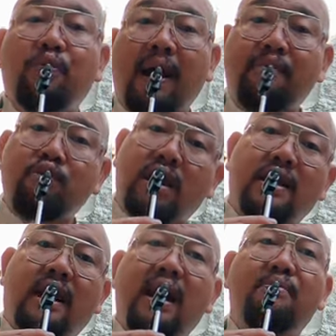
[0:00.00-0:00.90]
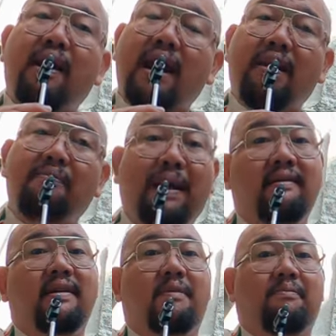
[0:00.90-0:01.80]
hidup lampu sekitar 5-4
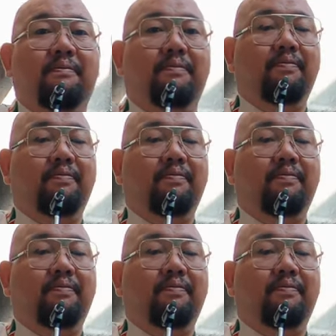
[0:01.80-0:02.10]
jam